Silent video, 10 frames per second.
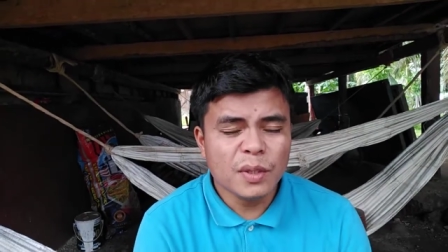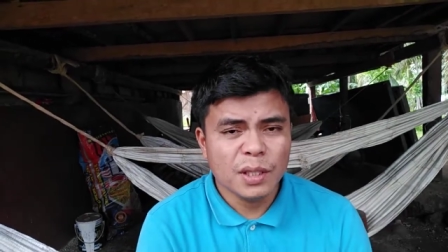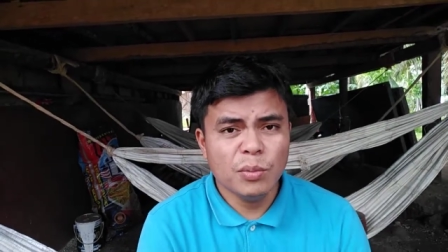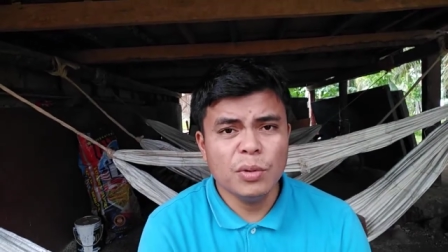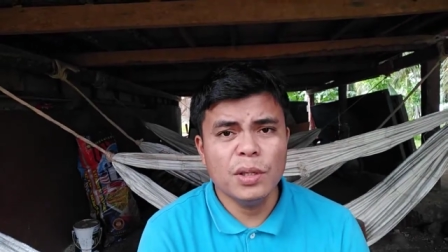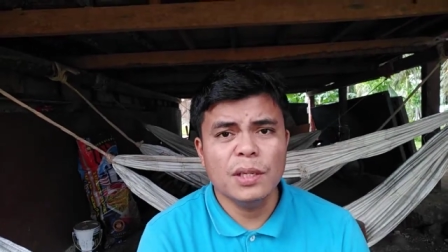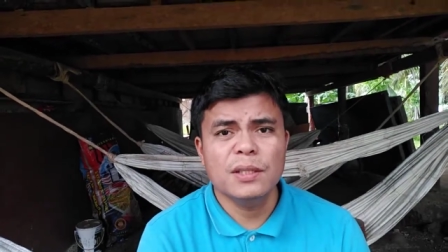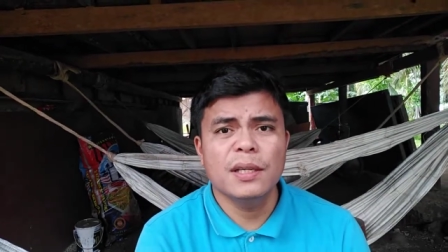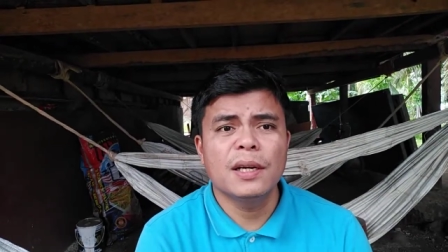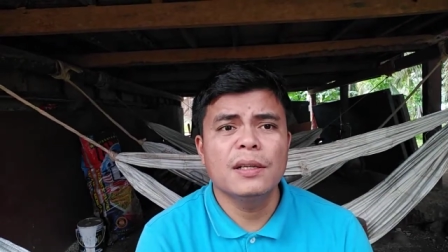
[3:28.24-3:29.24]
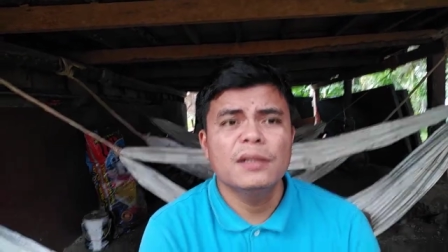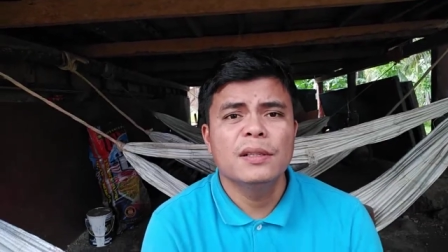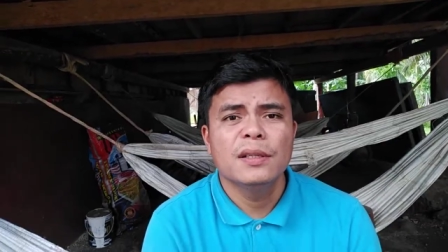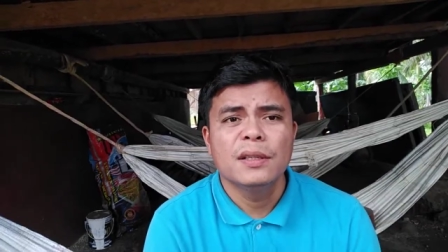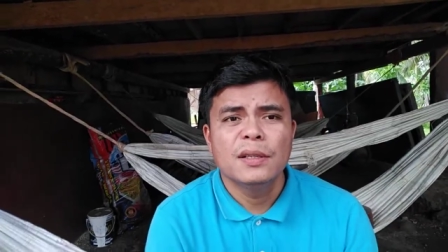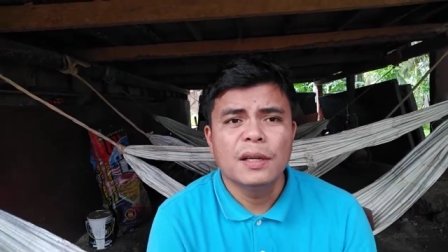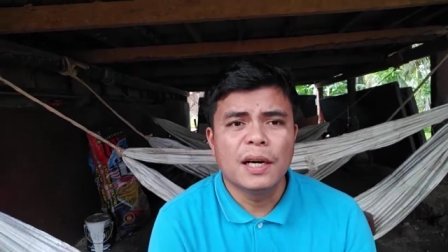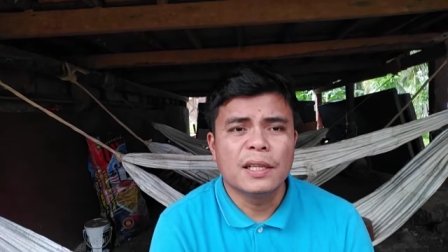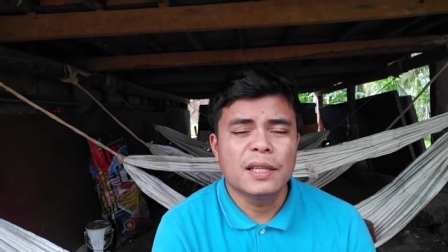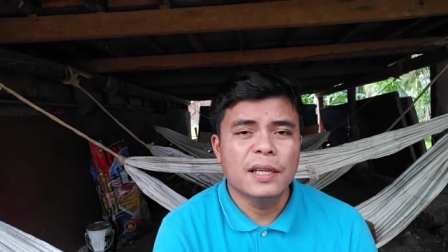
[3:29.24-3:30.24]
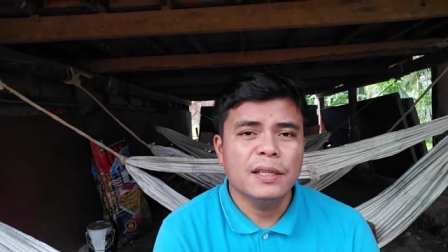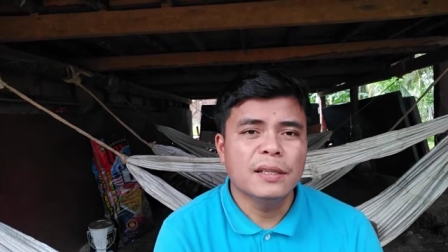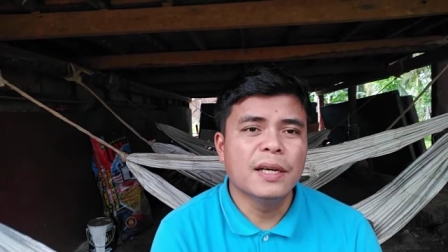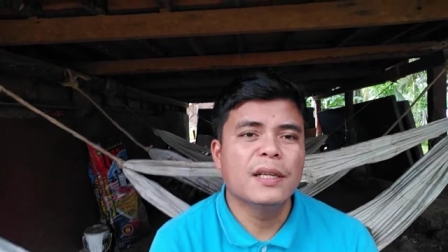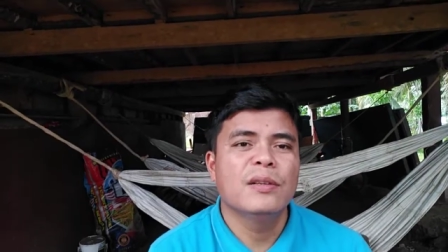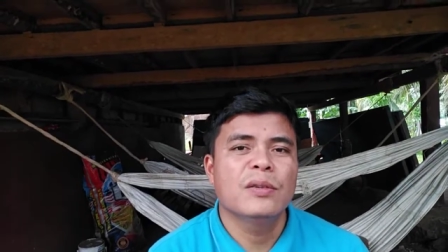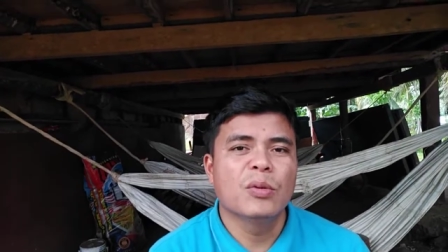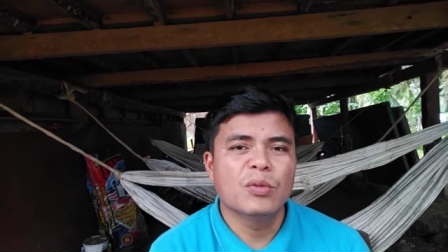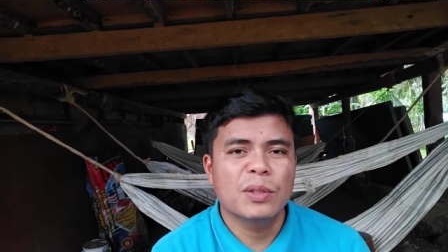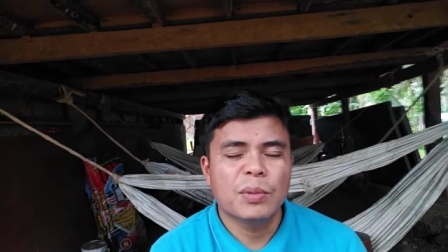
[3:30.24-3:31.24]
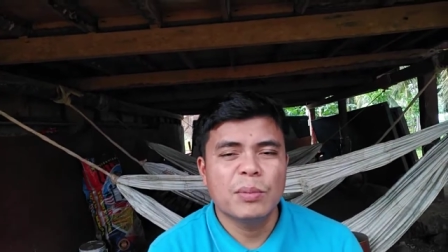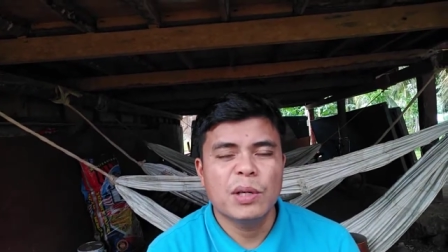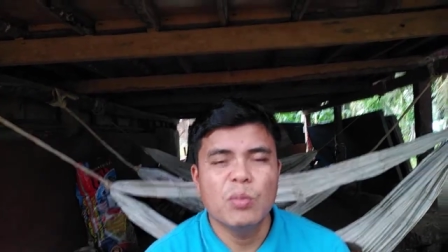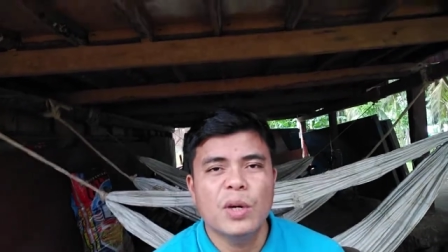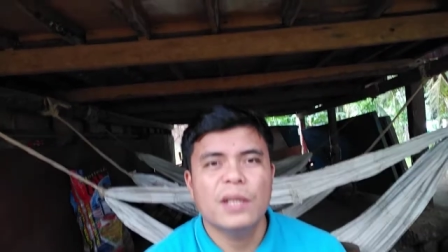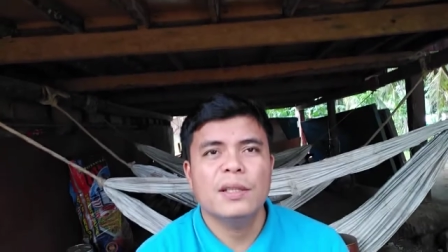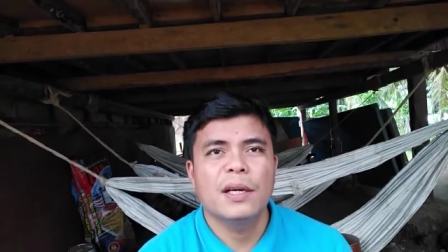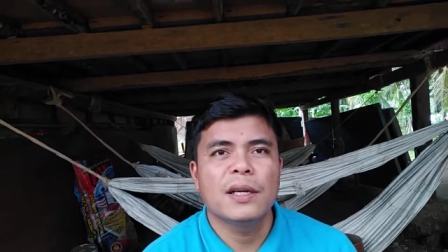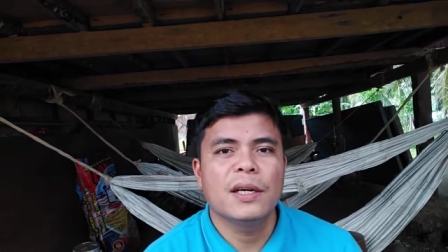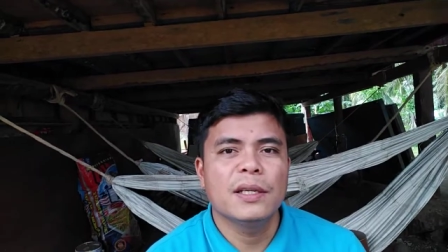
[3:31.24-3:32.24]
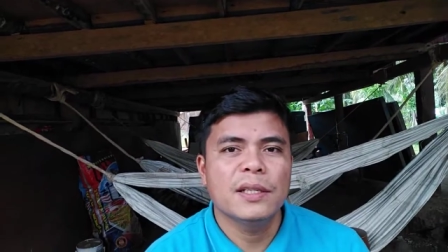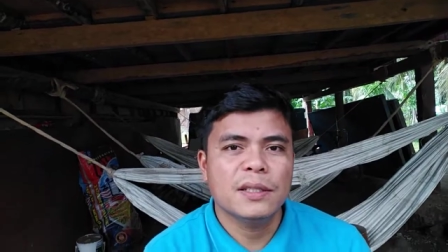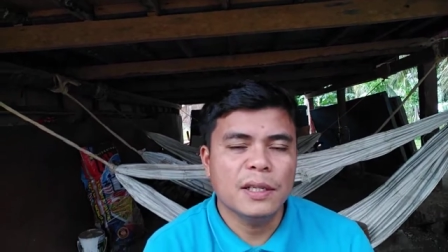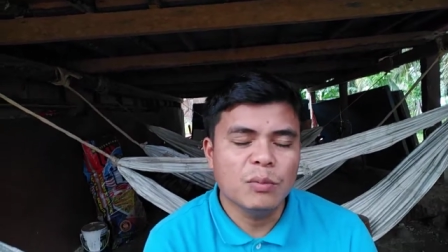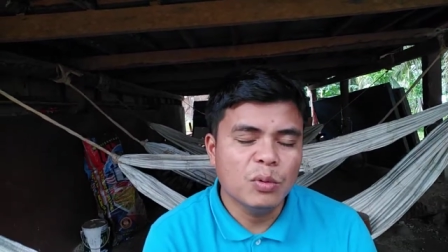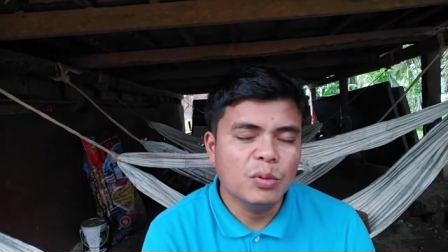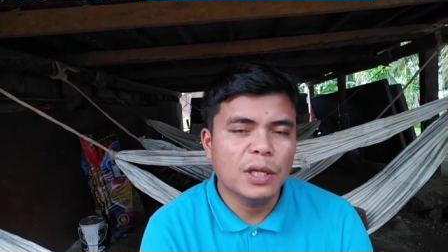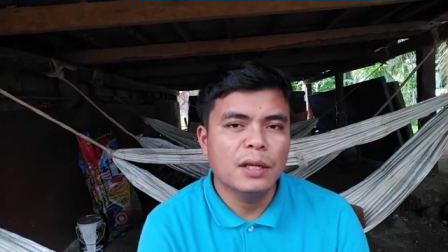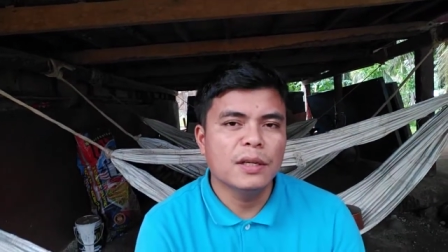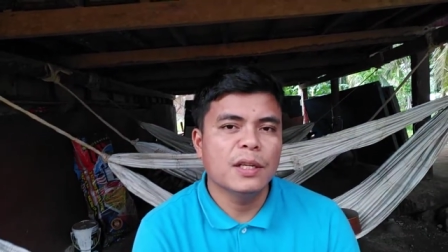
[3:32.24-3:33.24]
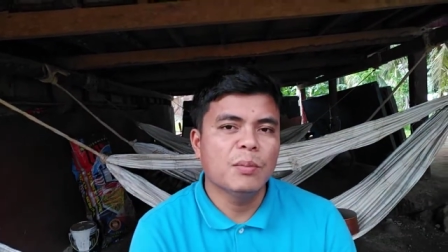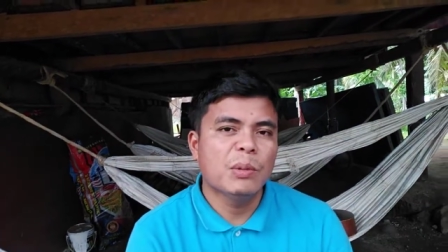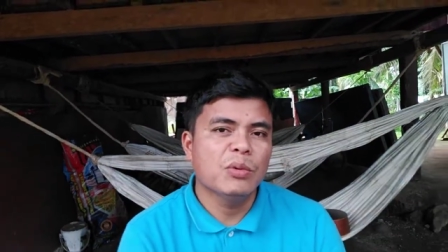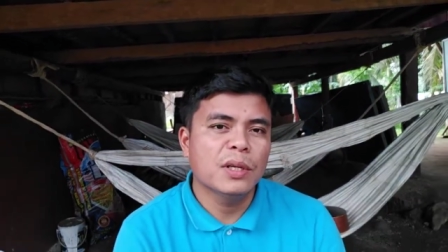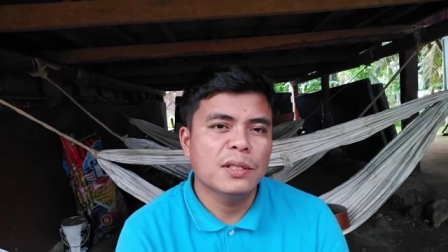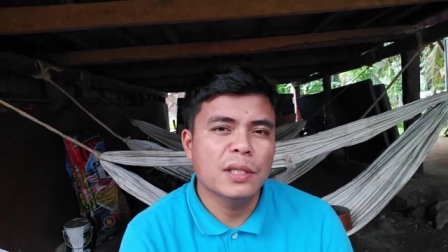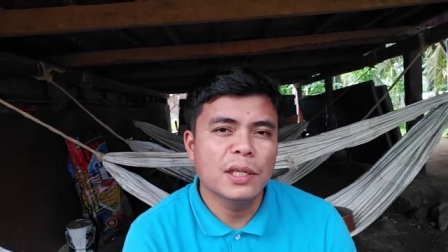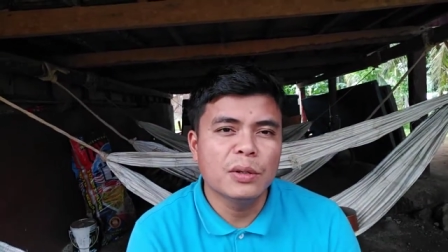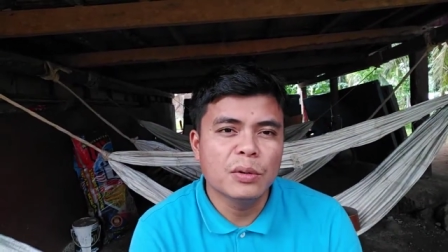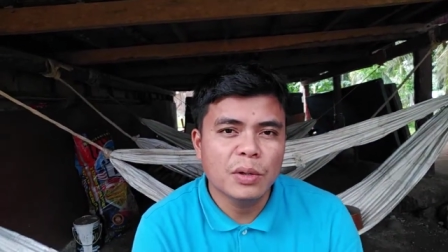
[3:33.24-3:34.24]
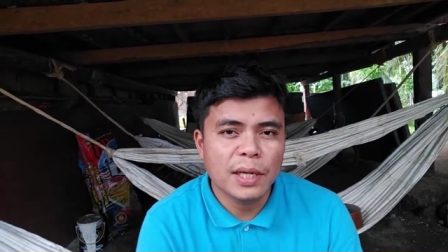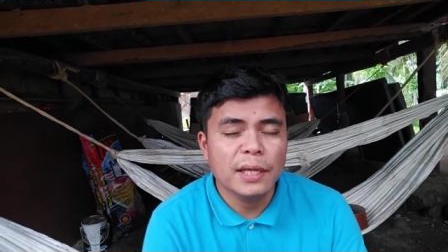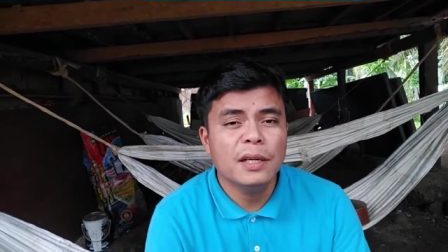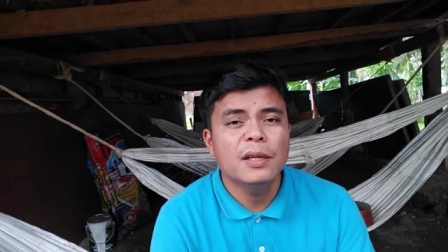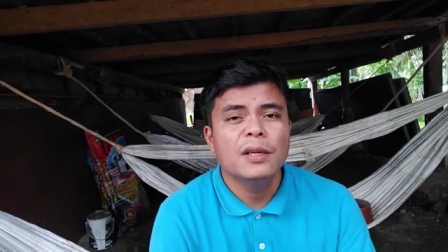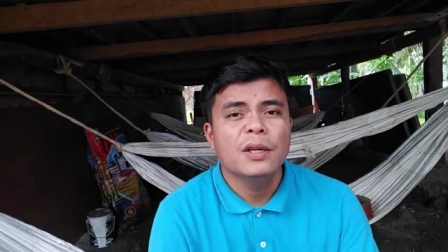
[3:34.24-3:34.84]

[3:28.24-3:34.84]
imo gina siyang uh, talikdan kung usa pa mga buhata nga iyas kalibutan nga di may muta sa Ginoo kay